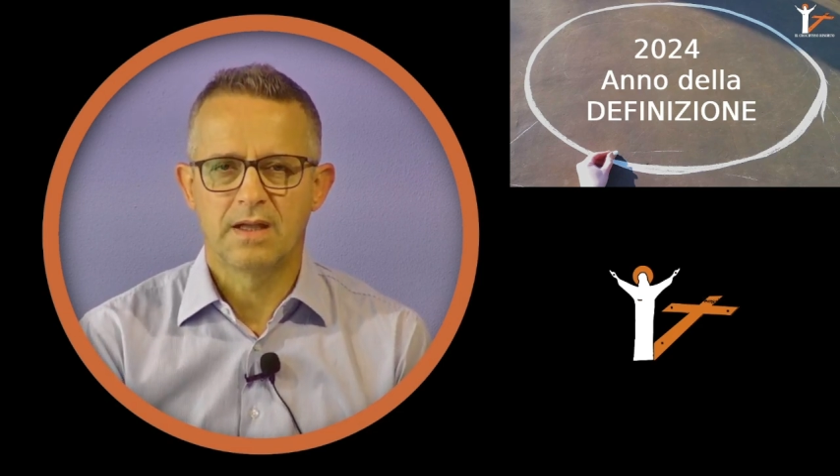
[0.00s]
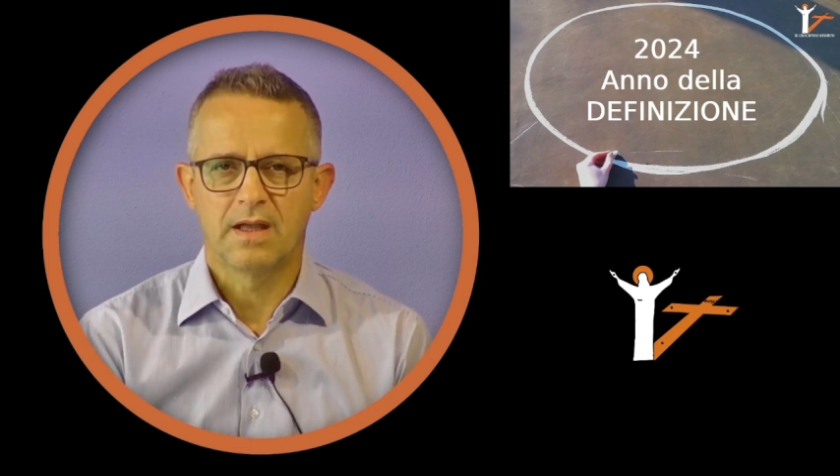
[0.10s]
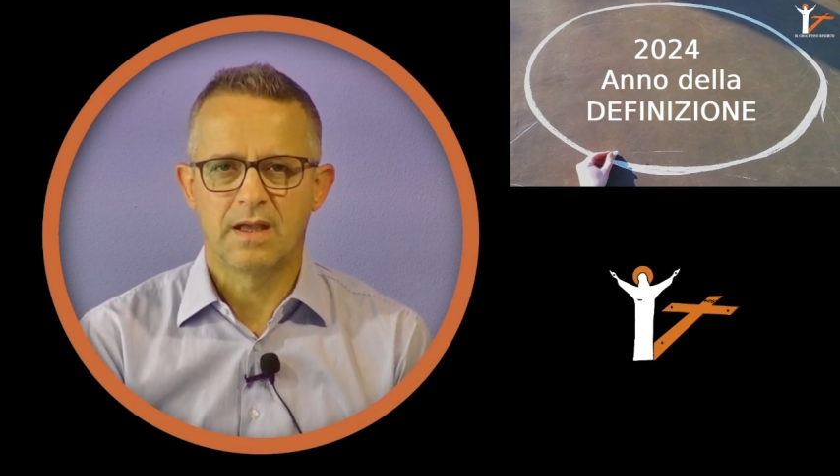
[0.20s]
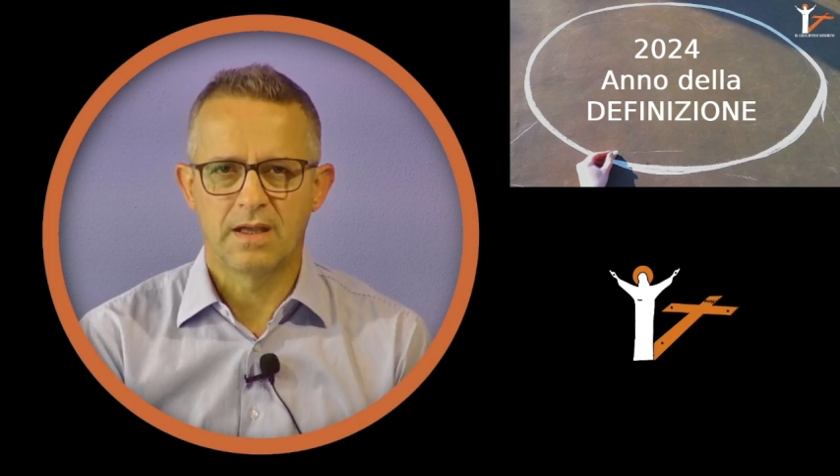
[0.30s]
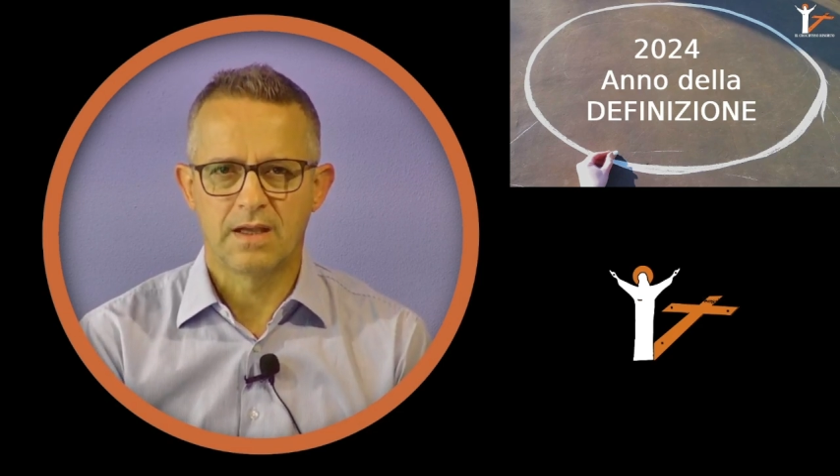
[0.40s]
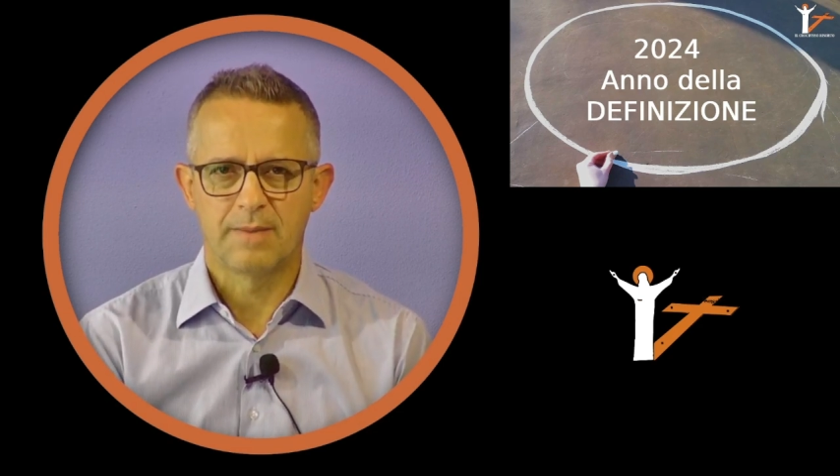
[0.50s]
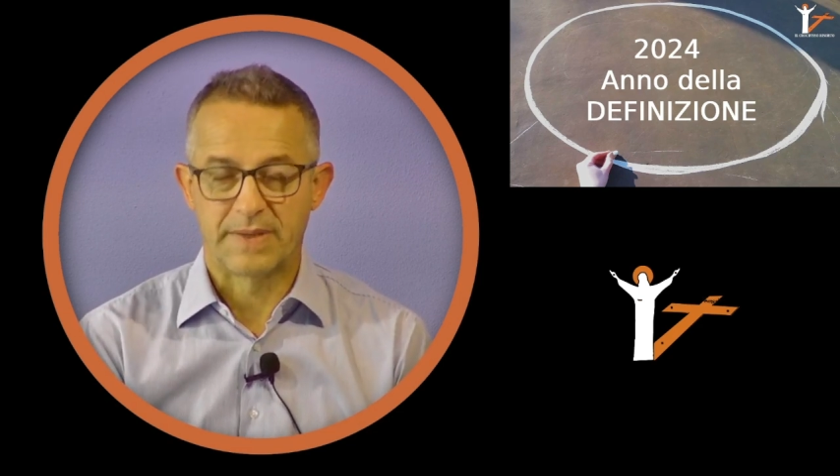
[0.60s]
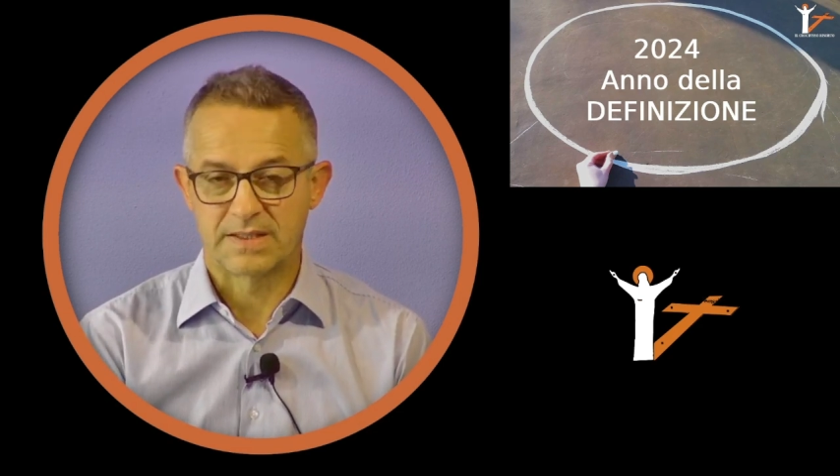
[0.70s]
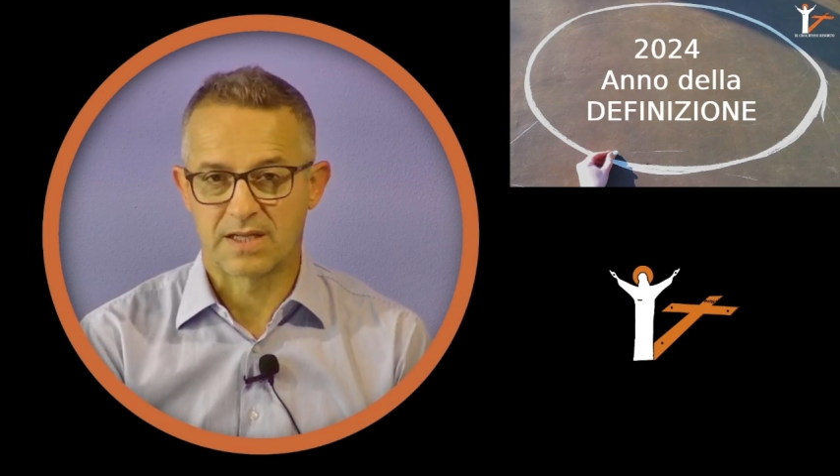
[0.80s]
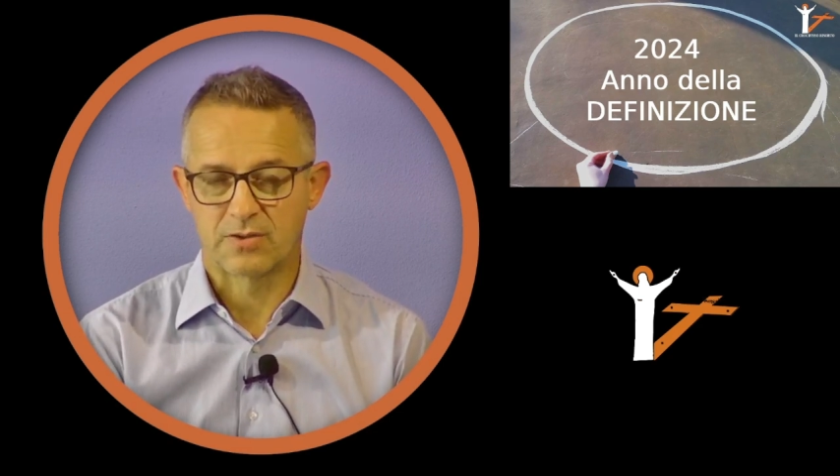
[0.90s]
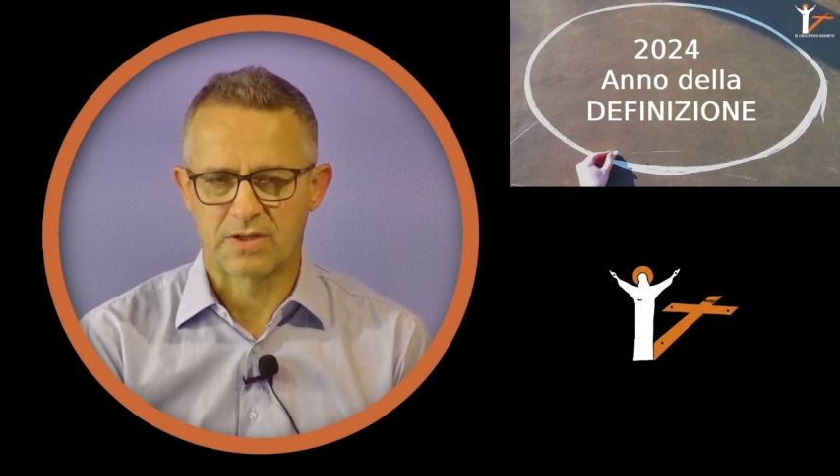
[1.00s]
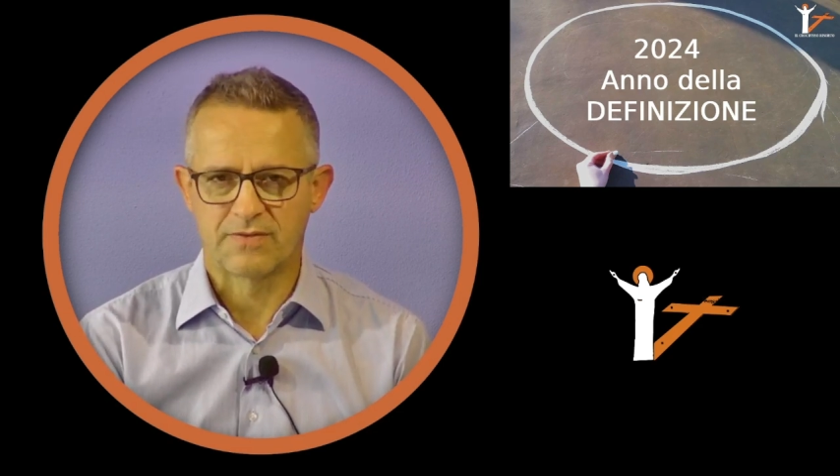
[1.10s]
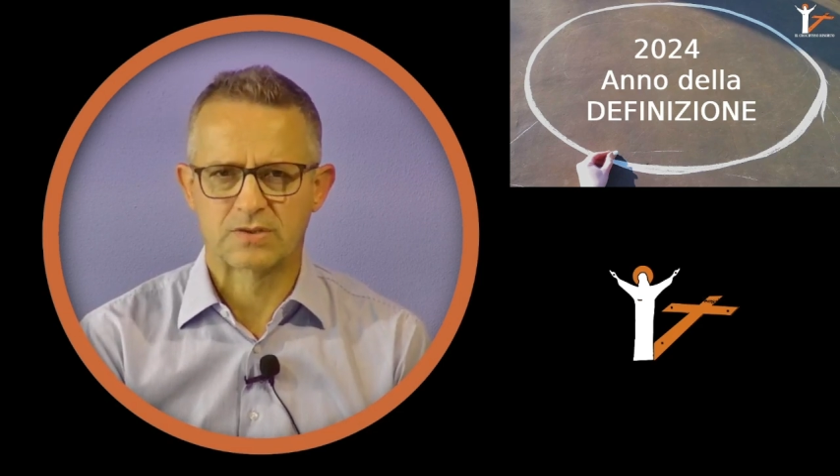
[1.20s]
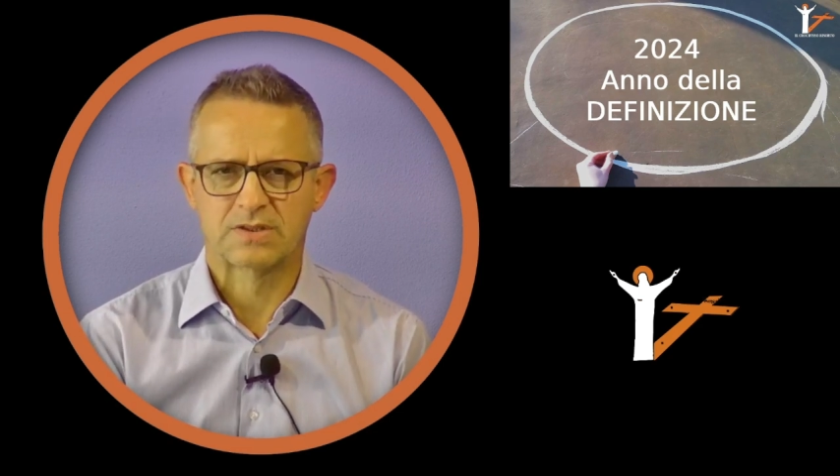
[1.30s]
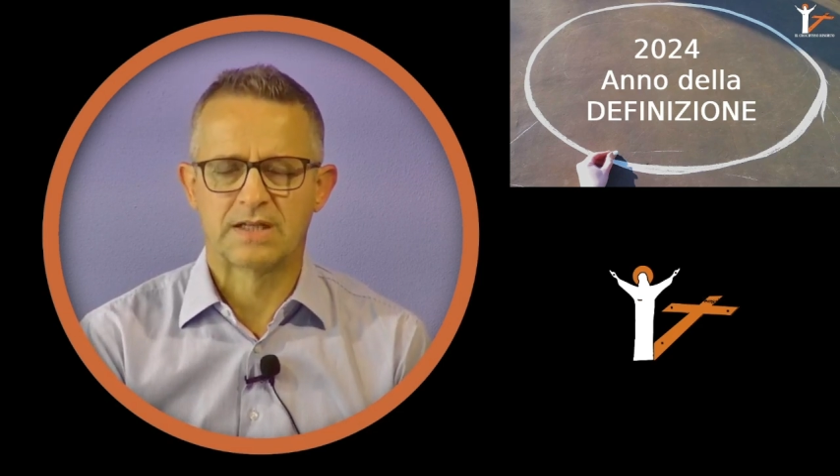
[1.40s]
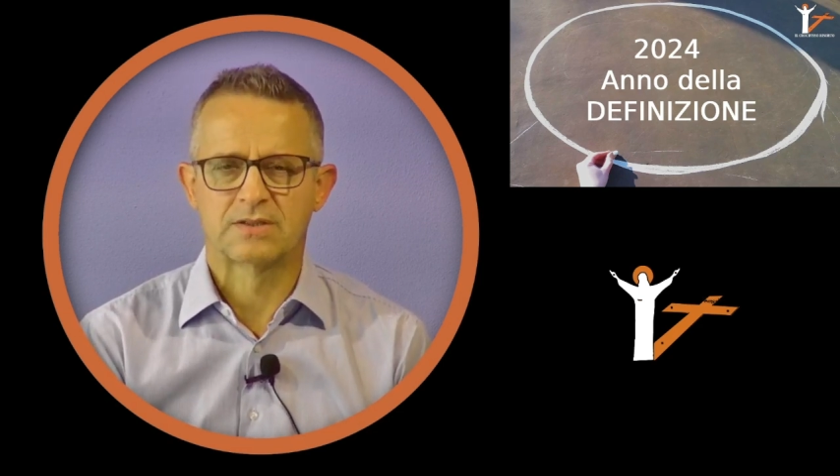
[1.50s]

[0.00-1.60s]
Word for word: e, pensando che fosse la